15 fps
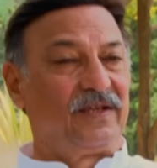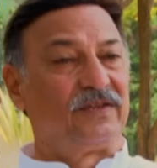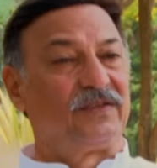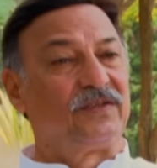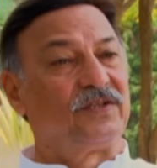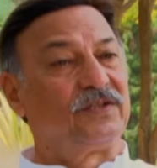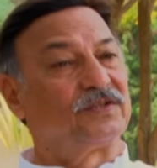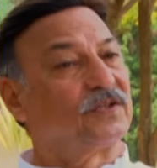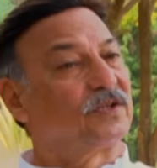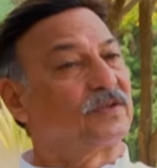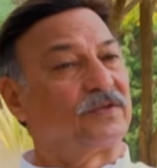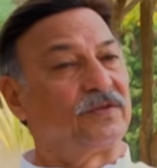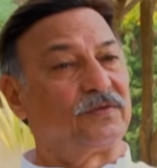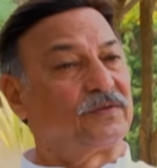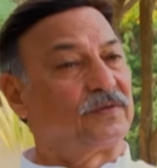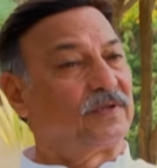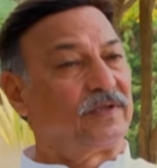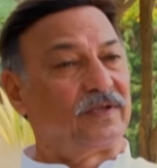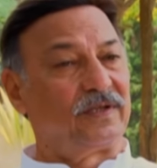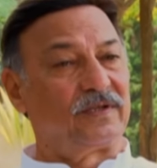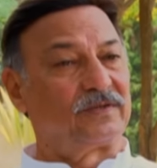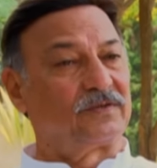इतनी शक्ति
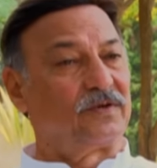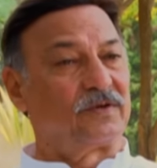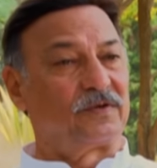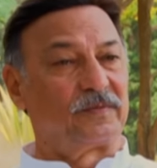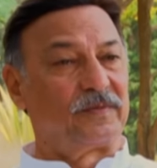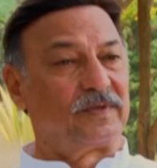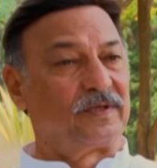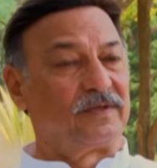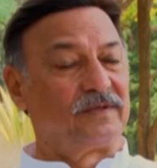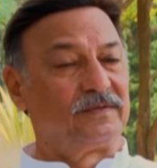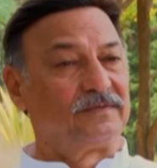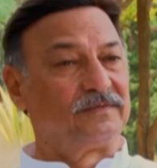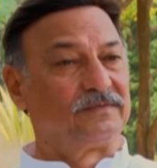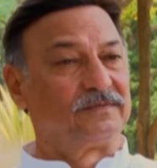होती है एक थॉट में ना